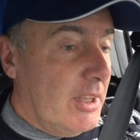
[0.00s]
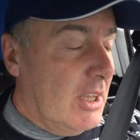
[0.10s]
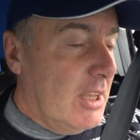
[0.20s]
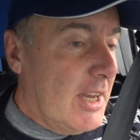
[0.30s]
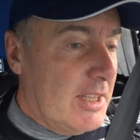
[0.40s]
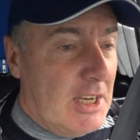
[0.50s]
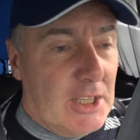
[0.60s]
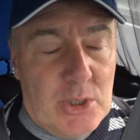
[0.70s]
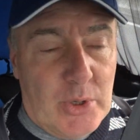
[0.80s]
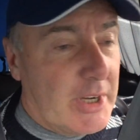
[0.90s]
И я ни
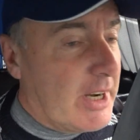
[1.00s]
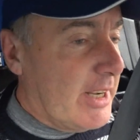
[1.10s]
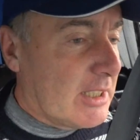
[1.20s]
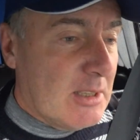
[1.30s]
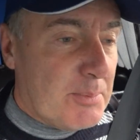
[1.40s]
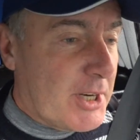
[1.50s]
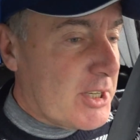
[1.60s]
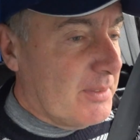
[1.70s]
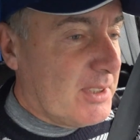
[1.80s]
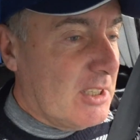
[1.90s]
одной корректной
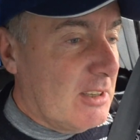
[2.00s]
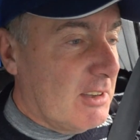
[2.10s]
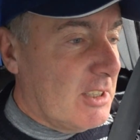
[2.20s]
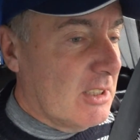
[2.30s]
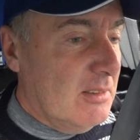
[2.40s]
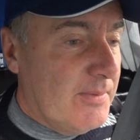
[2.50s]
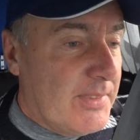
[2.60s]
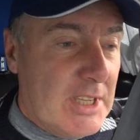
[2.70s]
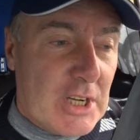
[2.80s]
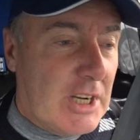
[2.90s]
прошивки не видел,
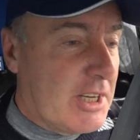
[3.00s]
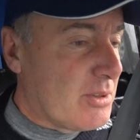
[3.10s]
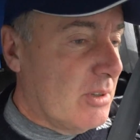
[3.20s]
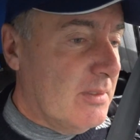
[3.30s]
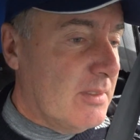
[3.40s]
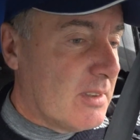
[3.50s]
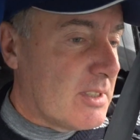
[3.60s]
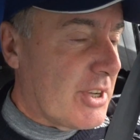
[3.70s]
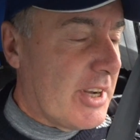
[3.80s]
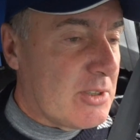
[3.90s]
ни разу.
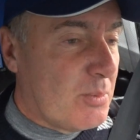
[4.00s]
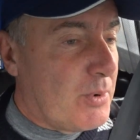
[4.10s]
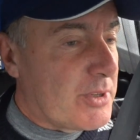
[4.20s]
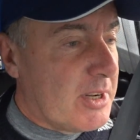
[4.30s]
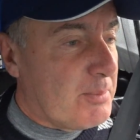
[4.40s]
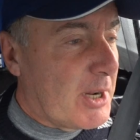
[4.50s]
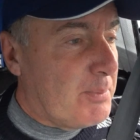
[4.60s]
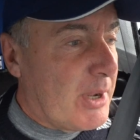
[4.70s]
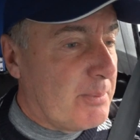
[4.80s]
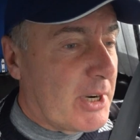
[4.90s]
Сразу после
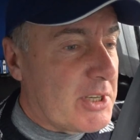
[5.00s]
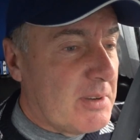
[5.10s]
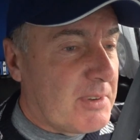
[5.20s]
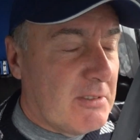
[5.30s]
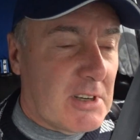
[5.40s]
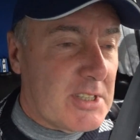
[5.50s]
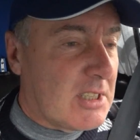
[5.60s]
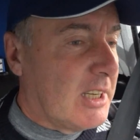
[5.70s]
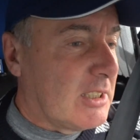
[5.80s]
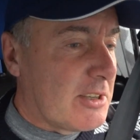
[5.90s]
перепрошивки
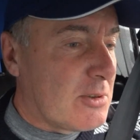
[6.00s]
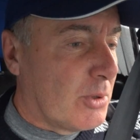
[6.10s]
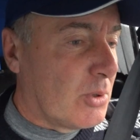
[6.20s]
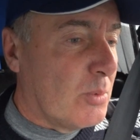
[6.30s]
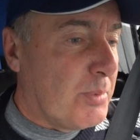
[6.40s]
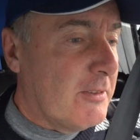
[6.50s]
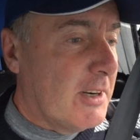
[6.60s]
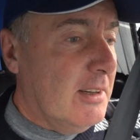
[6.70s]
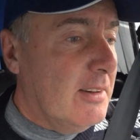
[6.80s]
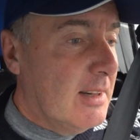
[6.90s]
вырастает расход топлива.